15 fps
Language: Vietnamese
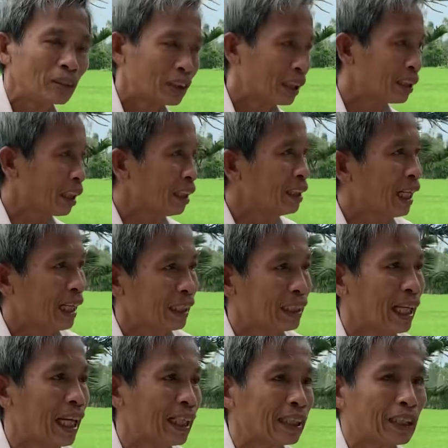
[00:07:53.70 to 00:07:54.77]
cái tỉnh An
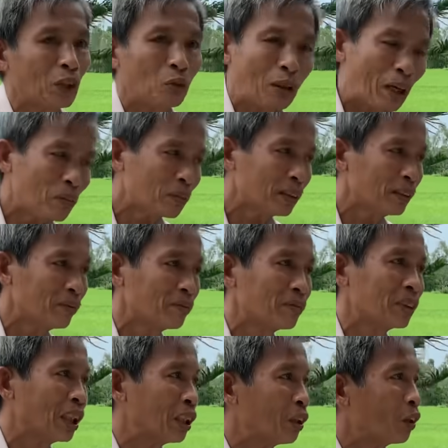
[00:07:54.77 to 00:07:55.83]
Giang Châu Đốc á,
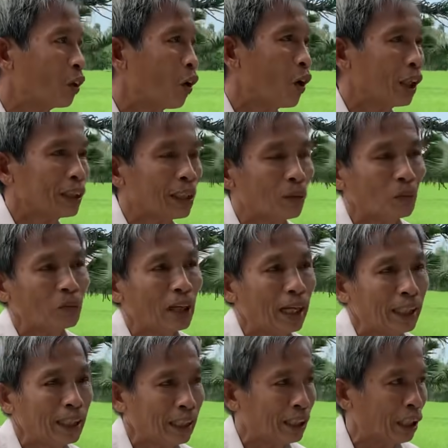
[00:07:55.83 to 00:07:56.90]
thì nó có cái tông
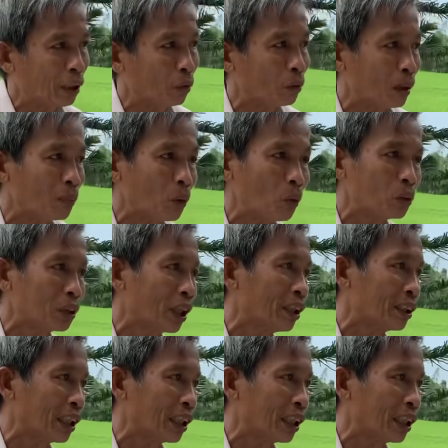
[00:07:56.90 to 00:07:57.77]
phái lấy hiệu là Bửu Sơn